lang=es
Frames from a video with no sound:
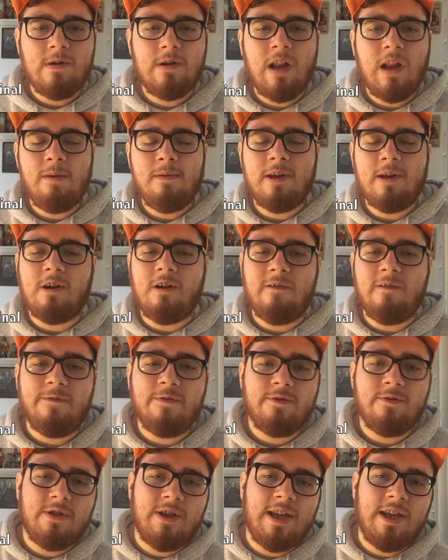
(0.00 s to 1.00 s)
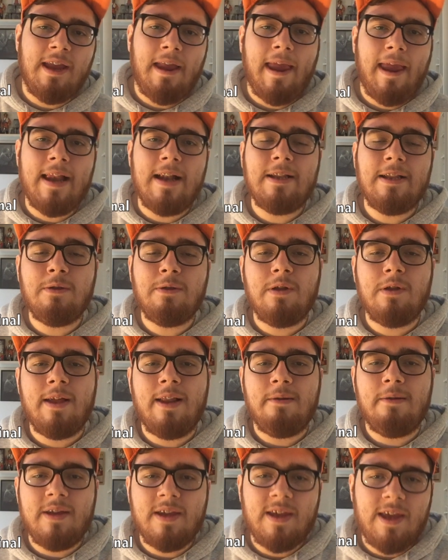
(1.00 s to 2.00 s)
no me confundí en el título
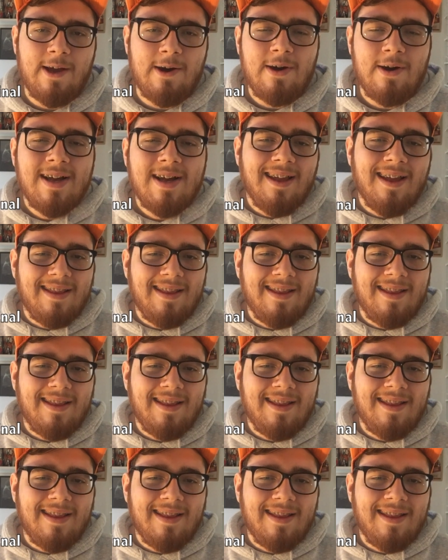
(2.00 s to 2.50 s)
del video,